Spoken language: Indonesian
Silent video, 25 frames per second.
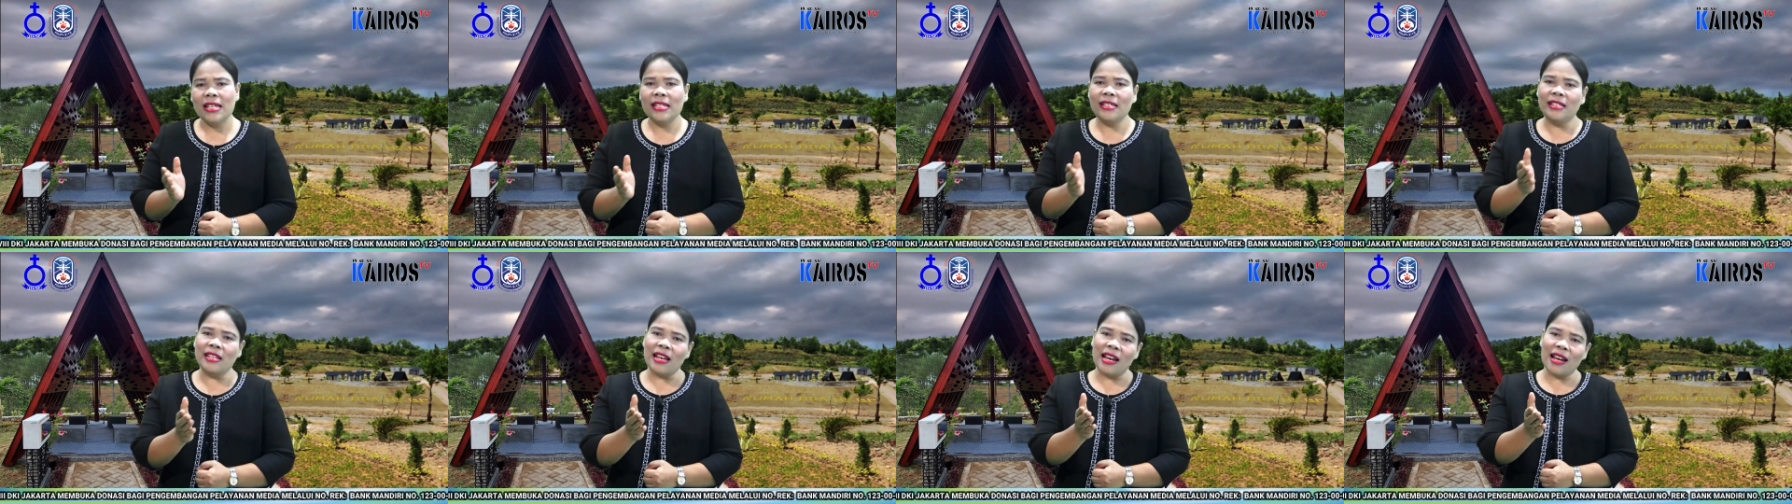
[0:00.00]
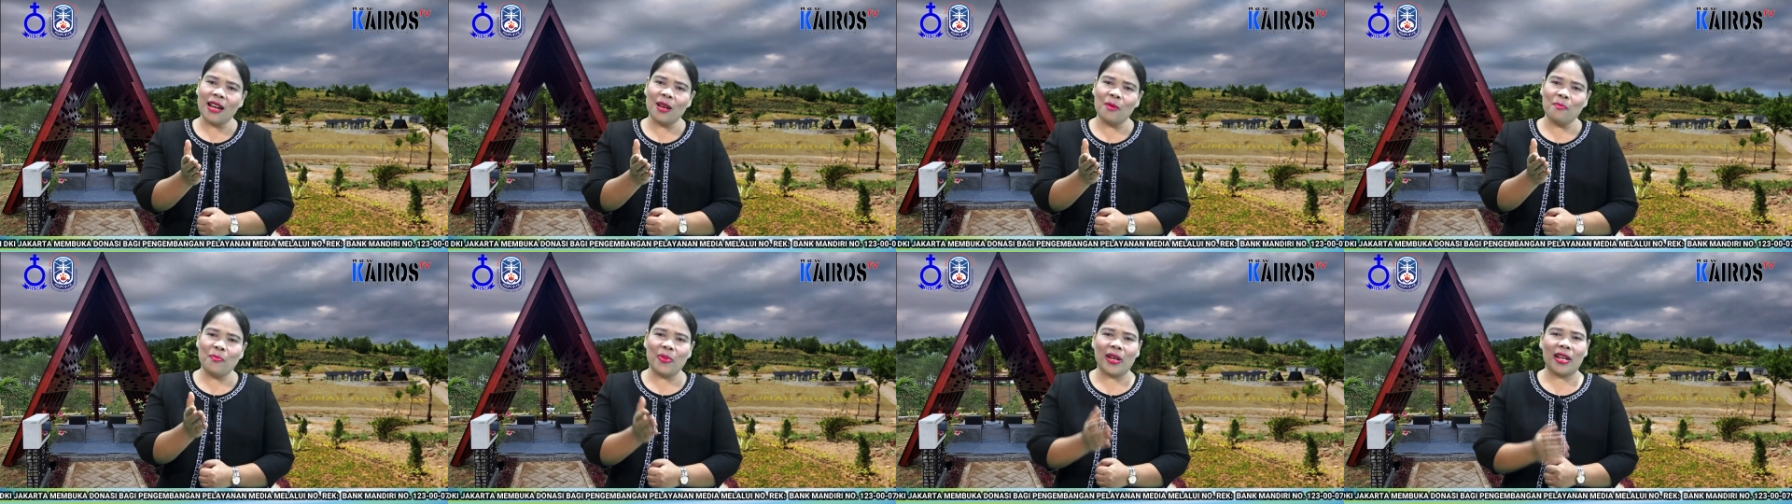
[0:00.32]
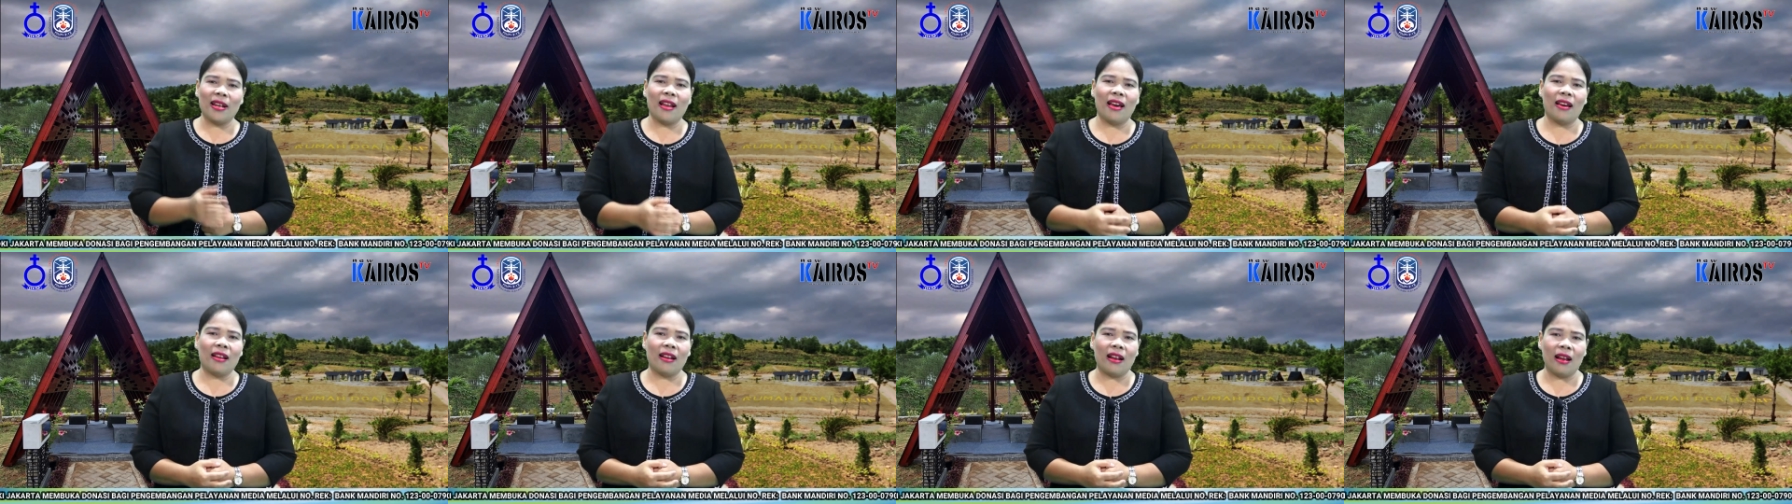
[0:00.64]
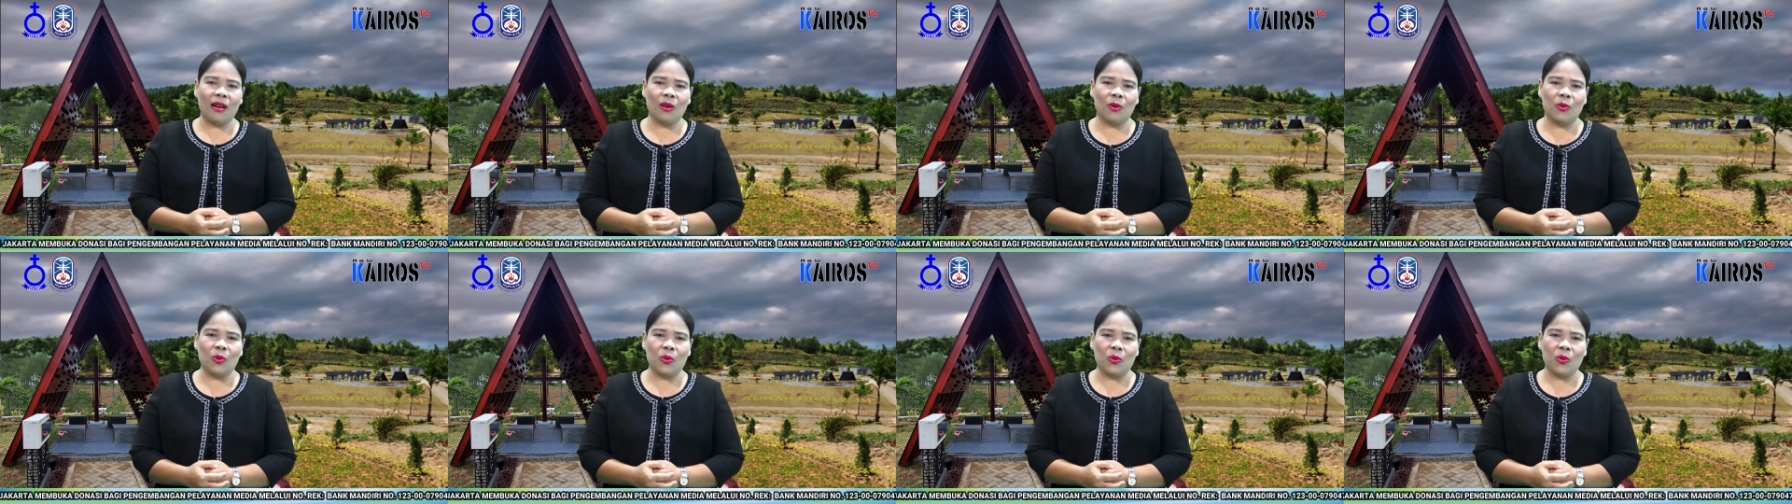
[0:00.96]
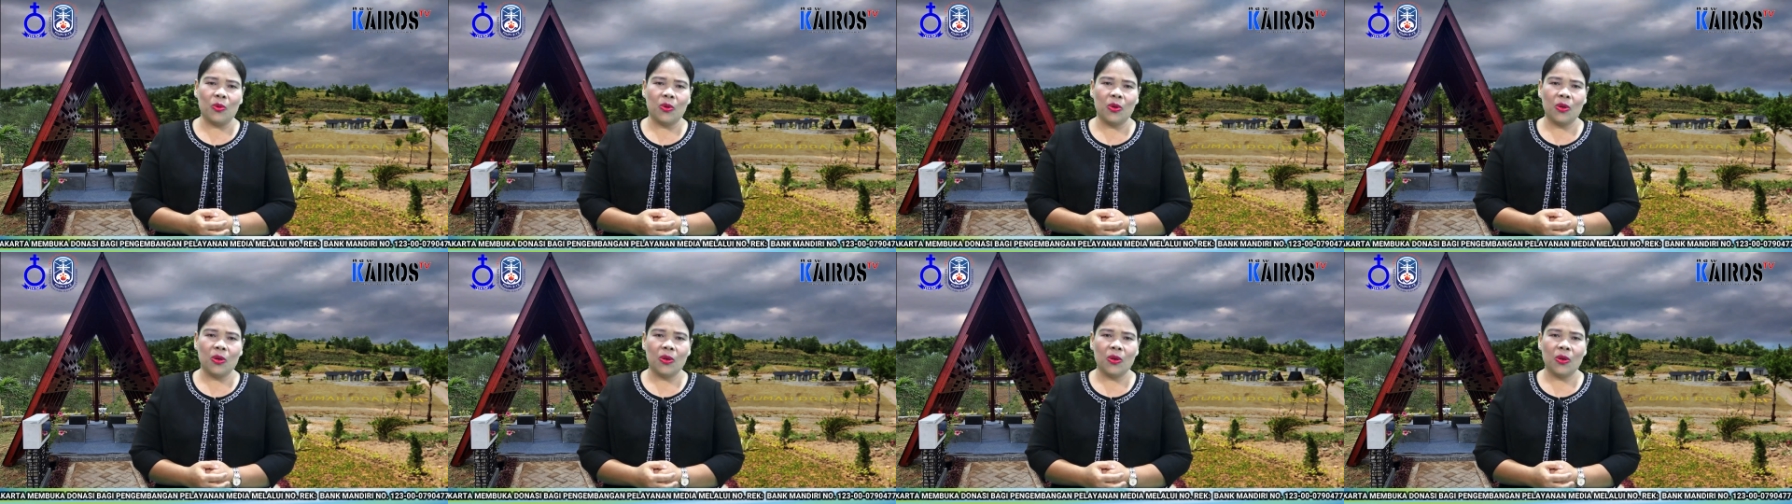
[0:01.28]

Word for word: Jangan pernah ragu.